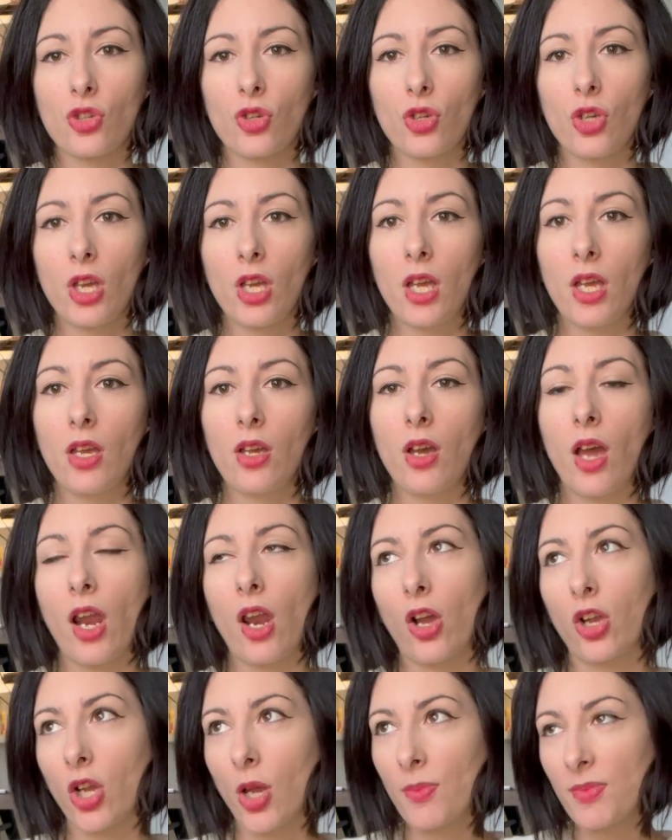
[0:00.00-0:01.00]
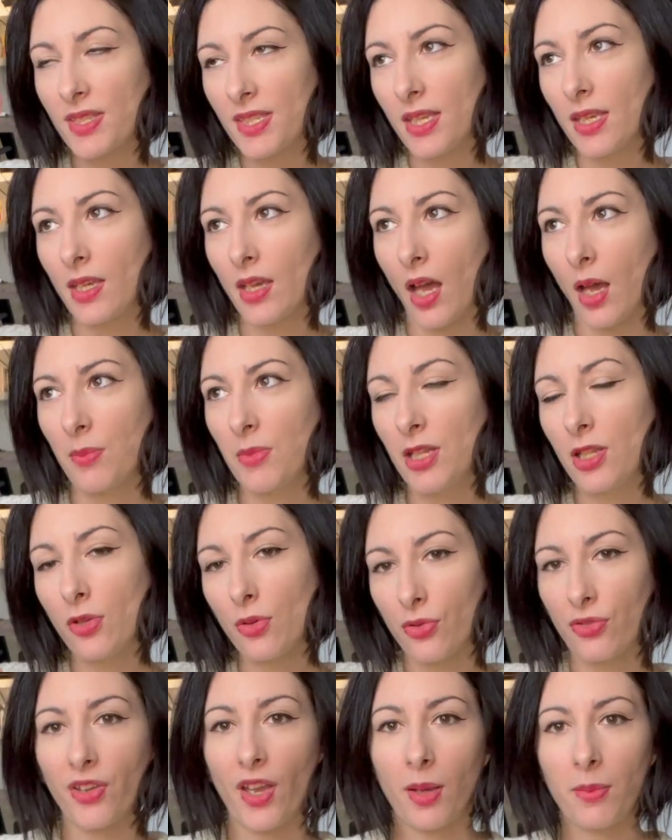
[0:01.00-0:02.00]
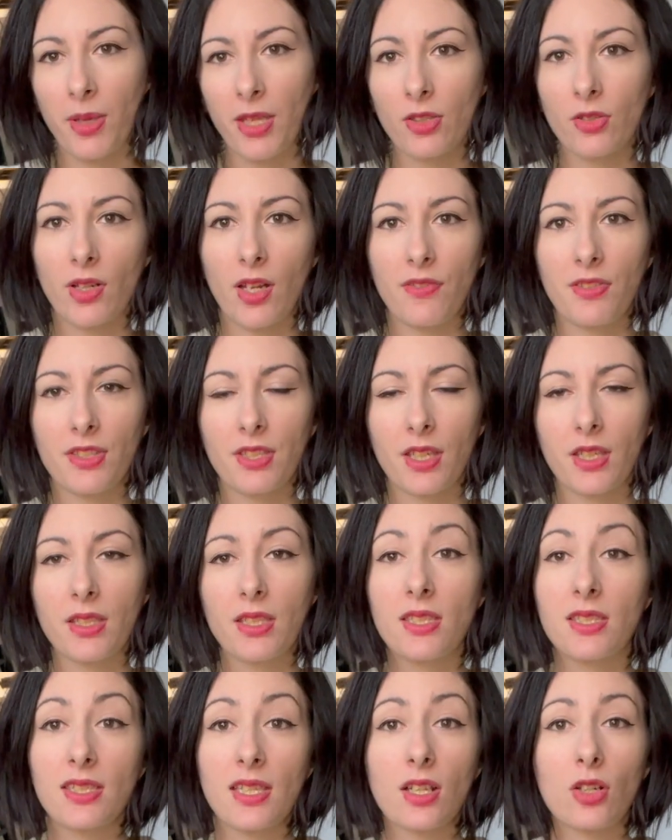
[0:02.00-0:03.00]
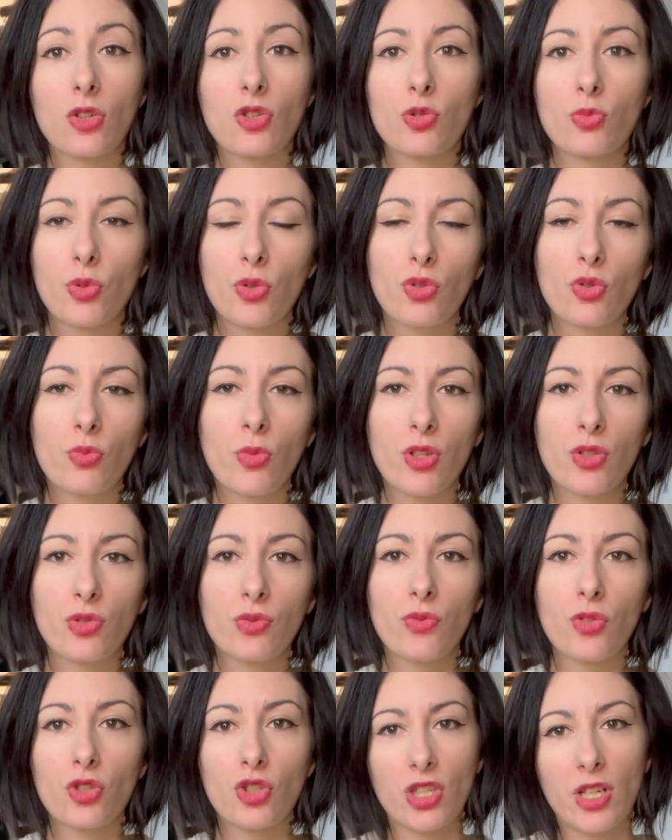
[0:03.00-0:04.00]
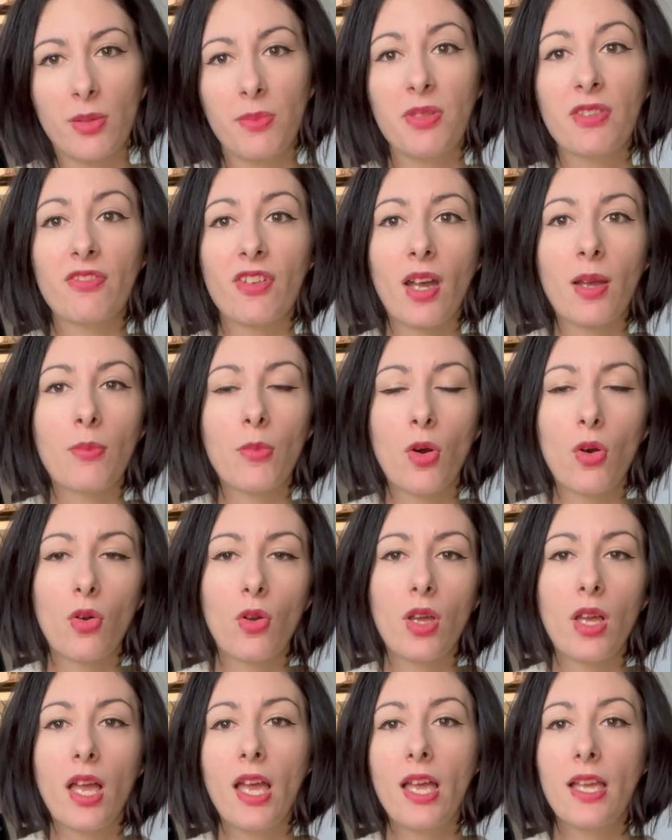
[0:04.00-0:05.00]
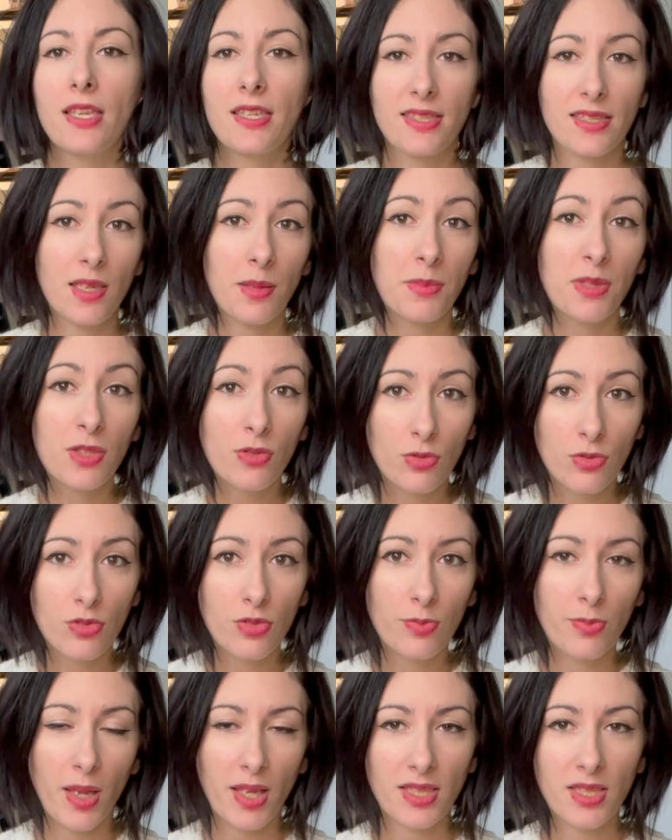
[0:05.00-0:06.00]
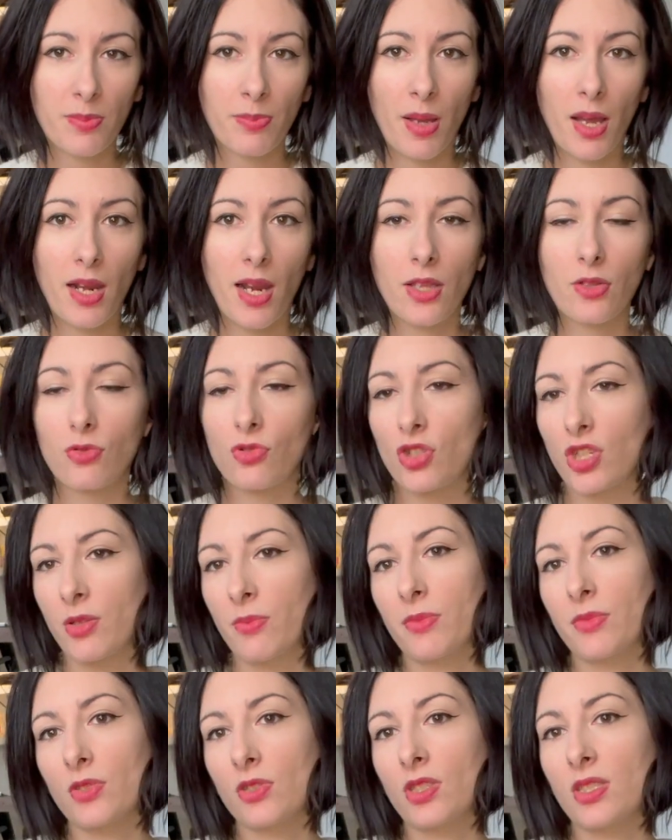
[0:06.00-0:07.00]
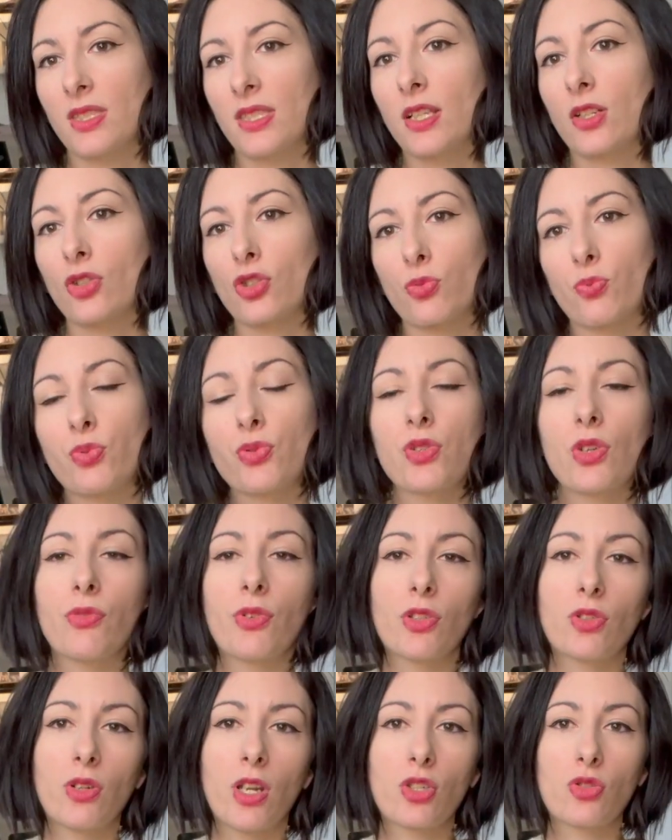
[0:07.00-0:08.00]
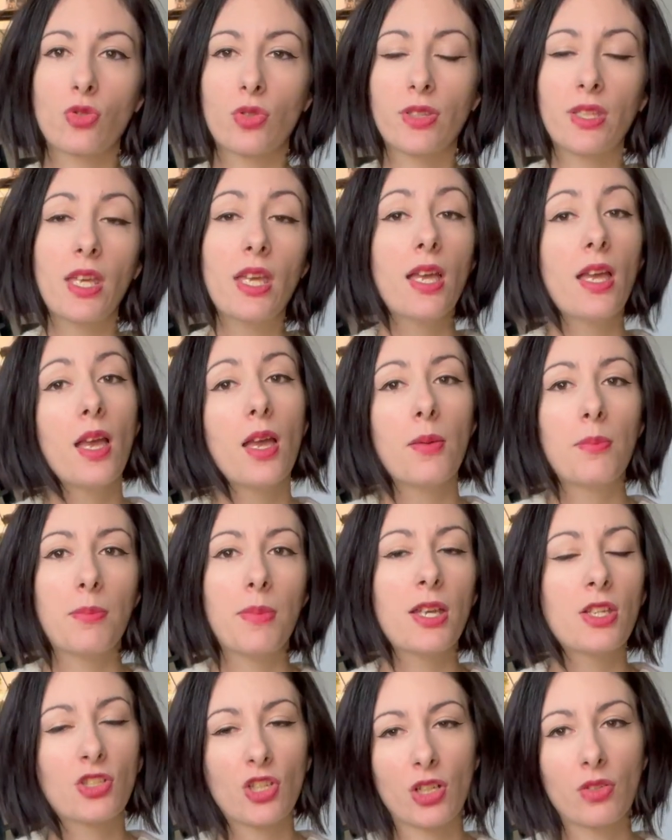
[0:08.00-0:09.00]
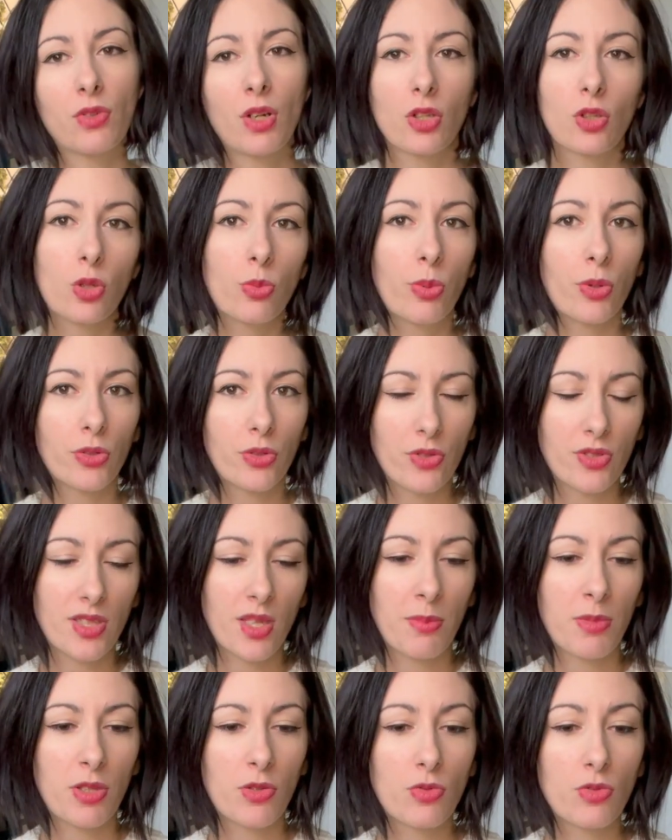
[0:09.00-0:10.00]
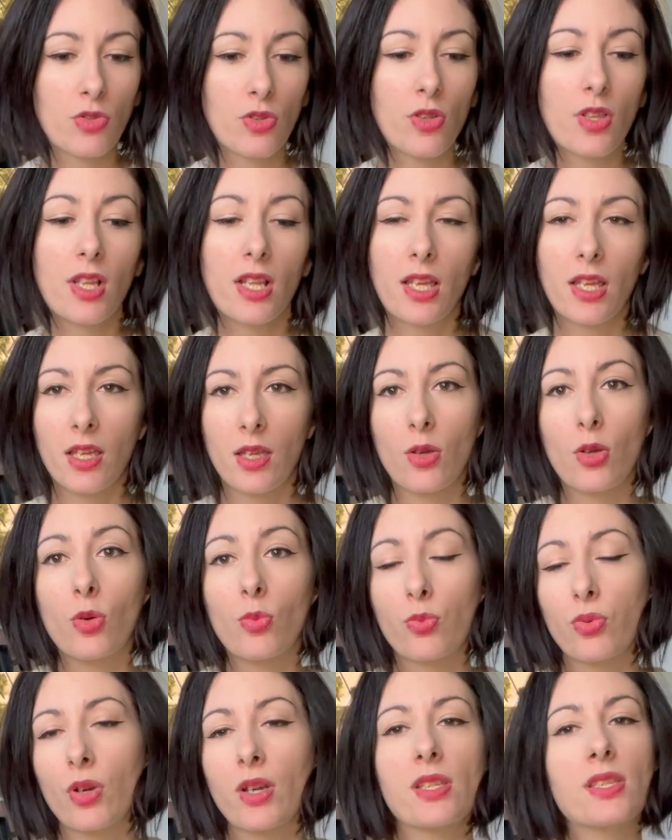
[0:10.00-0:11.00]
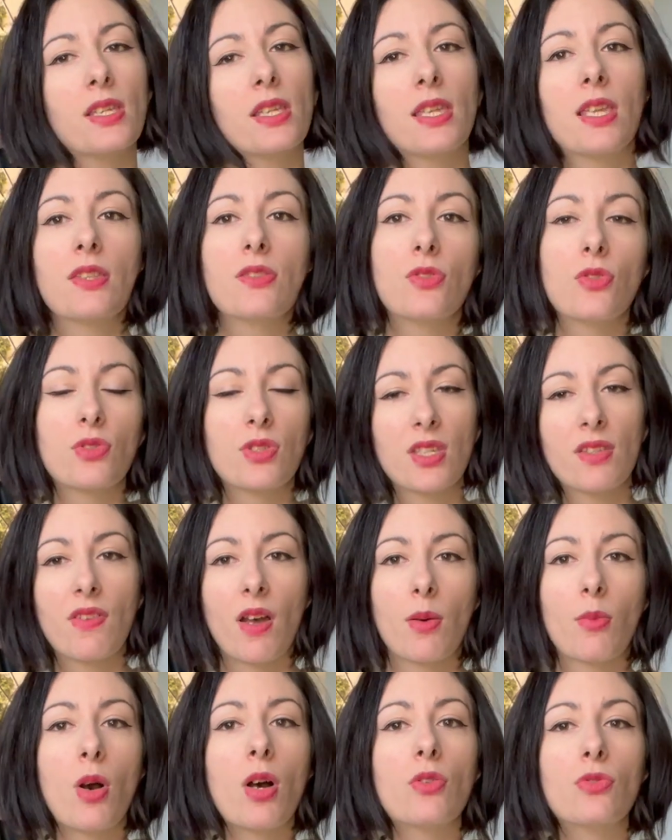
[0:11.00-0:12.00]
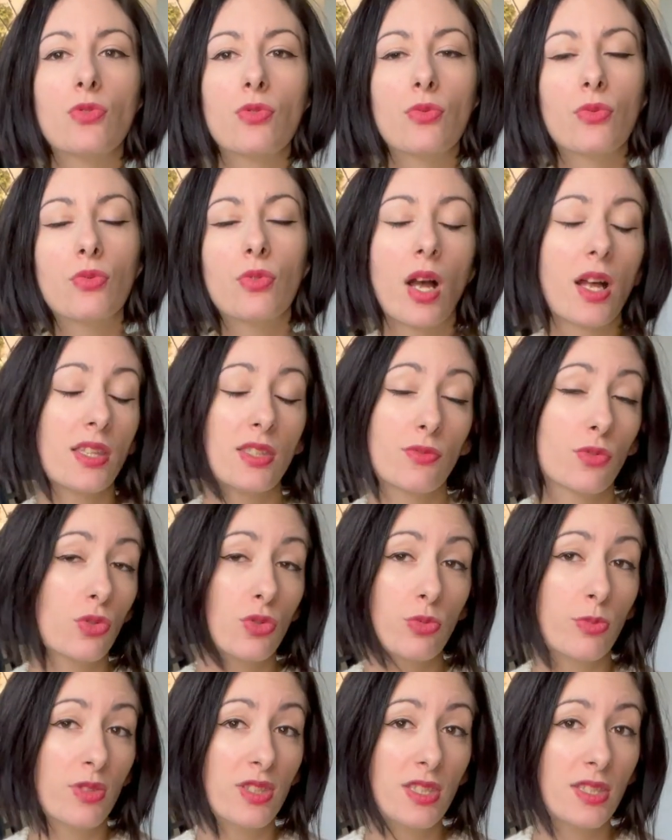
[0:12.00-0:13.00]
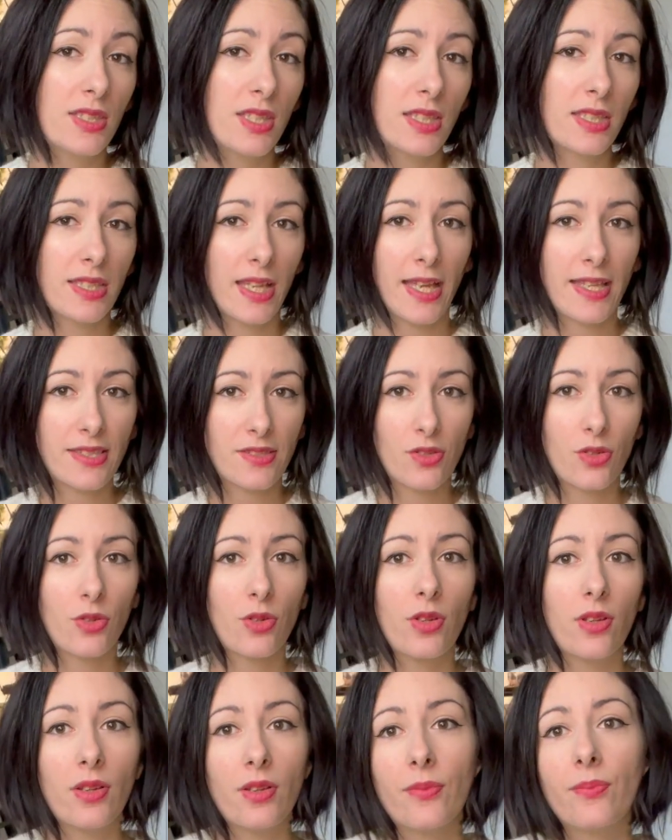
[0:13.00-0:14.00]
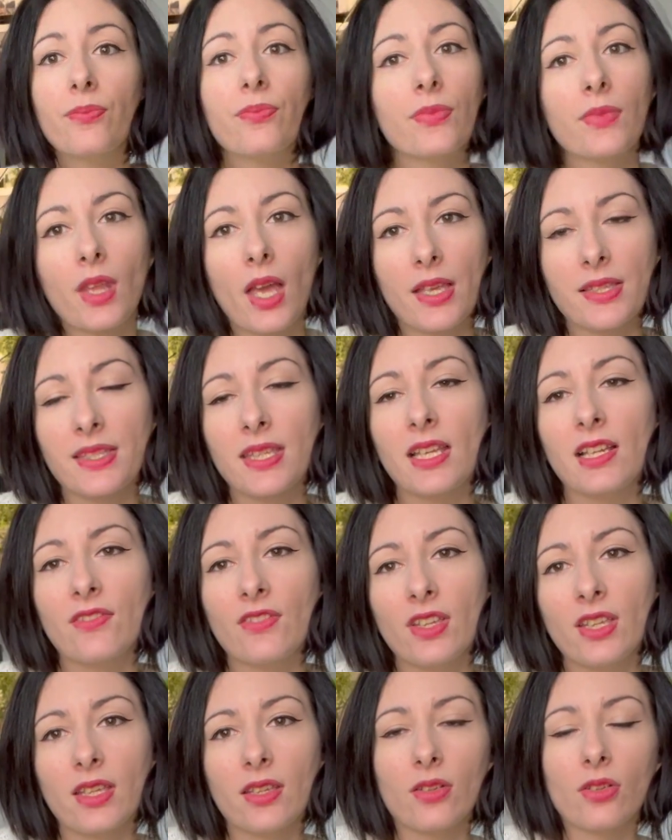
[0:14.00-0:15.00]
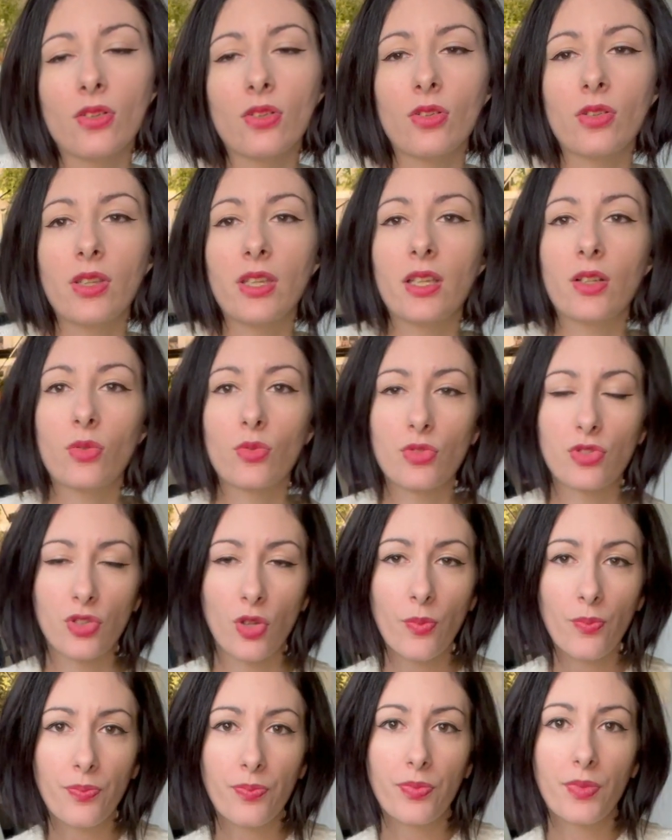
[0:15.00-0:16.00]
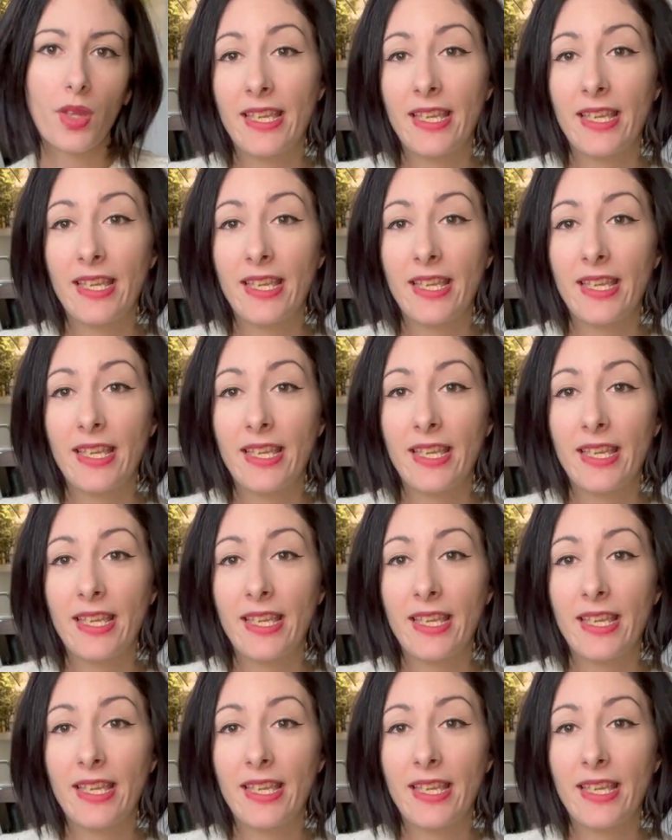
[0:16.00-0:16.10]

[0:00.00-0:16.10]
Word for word: Euh, alors comme c'est un milieu fermé dans la vitrine, il se déclenche beaucoup moins souvent. Je l'ai mis vraiment 5 euh, minutes par-ci par-là. Donc il se déclenche plusieurs fois dans la journée, mais à chaque fois que pendant 5 minutes, pour essayer de doser vraiment un niveau, un niveau d'humidité qui reste assez élevé euh, et constant.